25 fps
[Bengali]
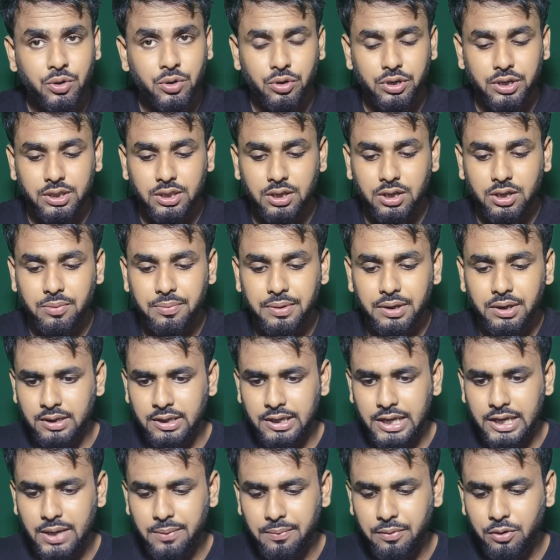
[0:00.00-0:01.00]
করে নিতে হবে
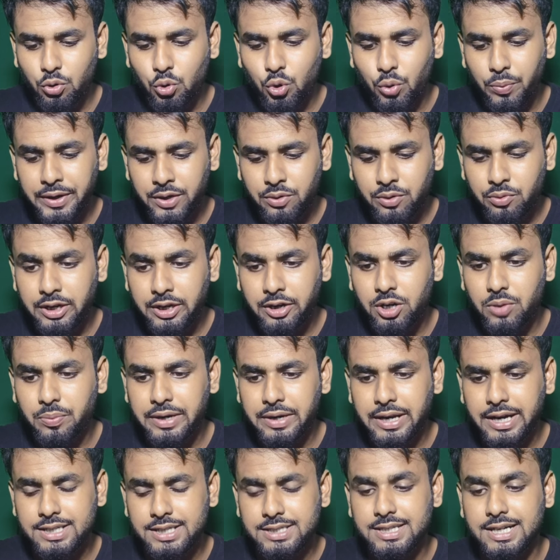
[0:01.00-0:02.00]
এবং ওপেন করে নেওয়ার
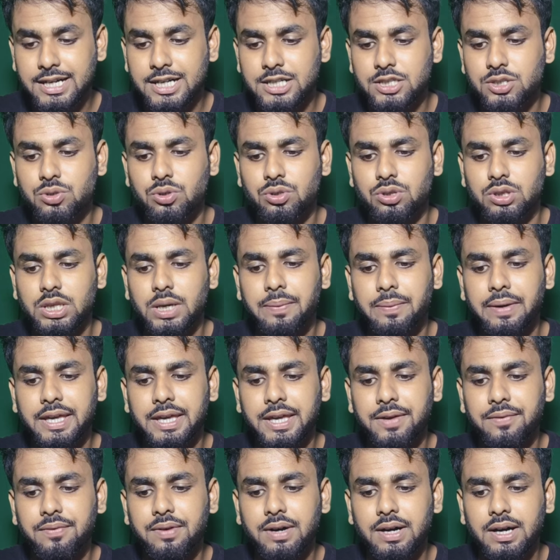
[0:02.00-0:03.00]
পরে এখানে সার্চ করতে হবে
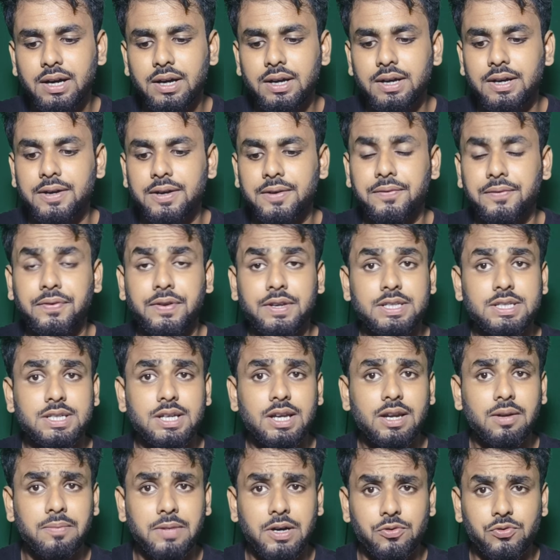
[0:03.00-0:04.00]
ইভা
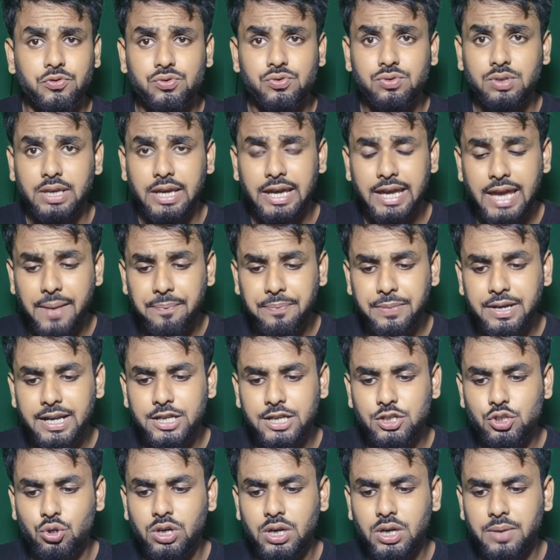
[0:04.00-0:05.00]
ফেশাল মাউস এই অ্যাপটা
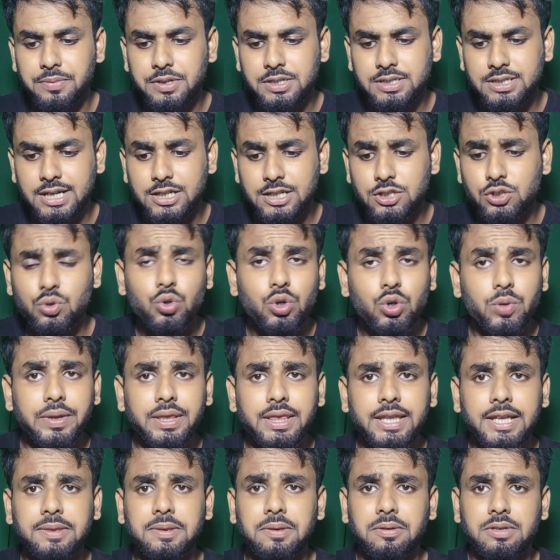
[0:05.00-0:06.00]
লিখে যখন আপনি সার্চ
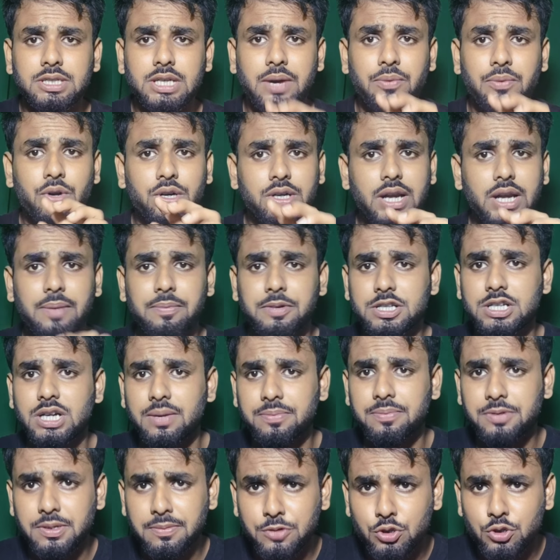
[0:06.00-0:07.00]
করবেন দেখতে পাবেন যে আমরা একটা অ্যাপ্লিকেশন
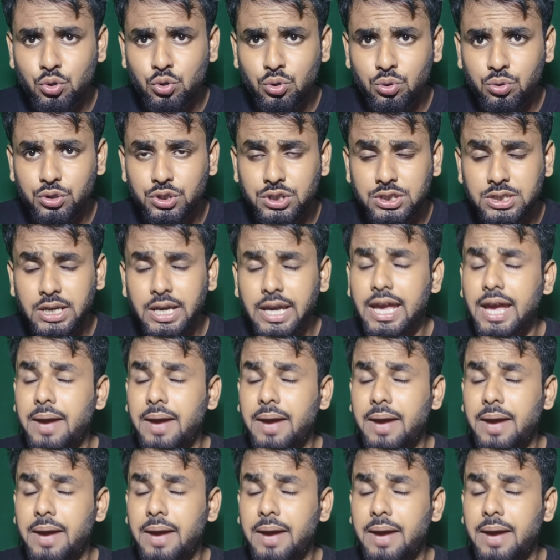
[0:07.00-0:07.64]
আপনার সামনে শো করছে এই